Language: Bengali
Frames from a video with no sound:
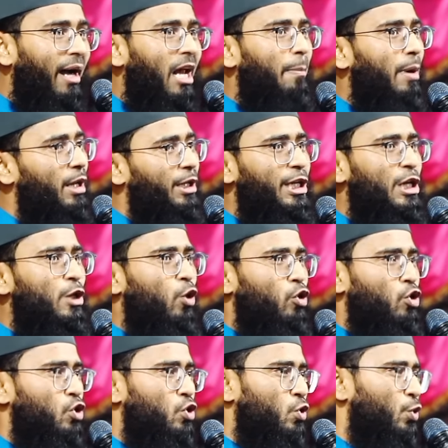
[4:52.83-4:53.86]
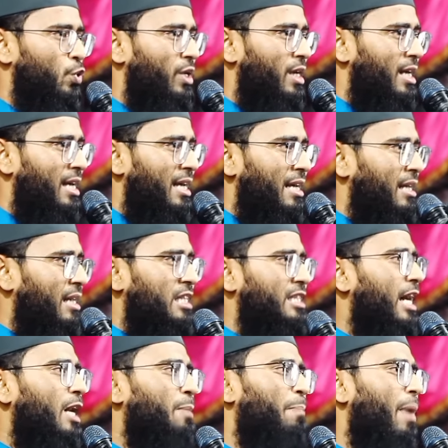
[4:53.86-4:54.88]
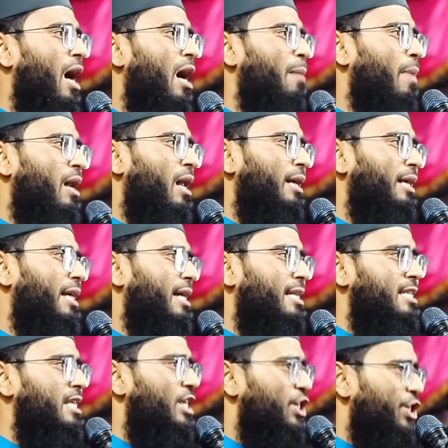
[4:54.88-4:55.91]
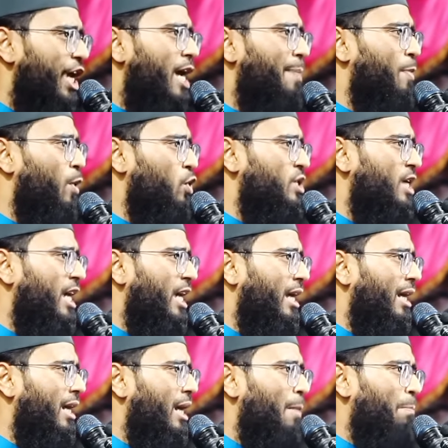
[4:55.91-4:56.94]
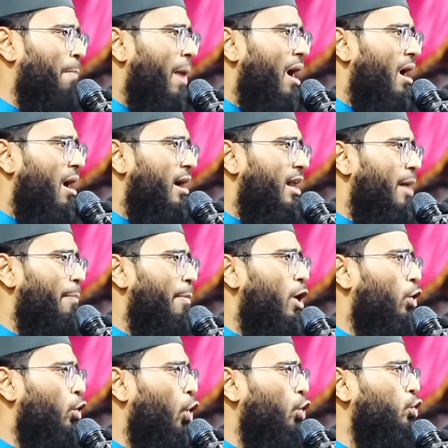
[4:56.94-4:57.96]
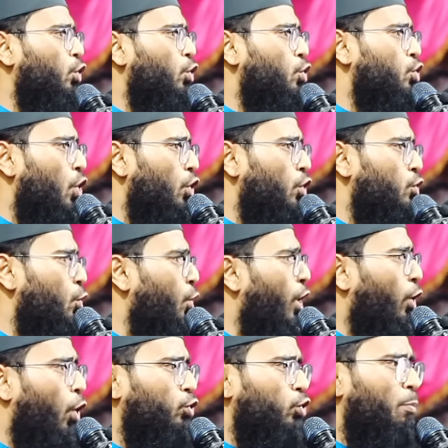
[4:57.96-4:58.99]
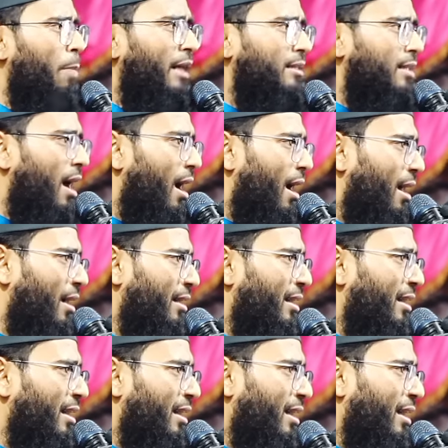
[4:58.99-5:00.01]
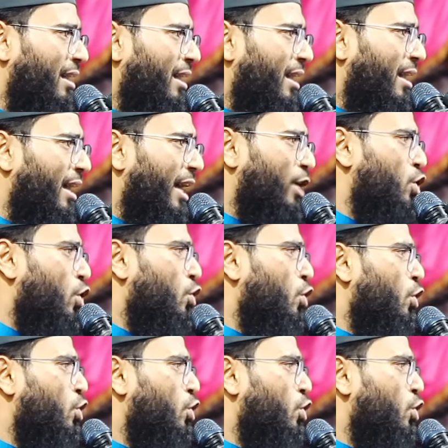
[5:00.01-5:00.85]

হারাবার কি কষ্ট যার মা মারা গিয়েছে সে বোঝে মা হারাবার কত যন্ত্রণা কত ব্যথা এজন্য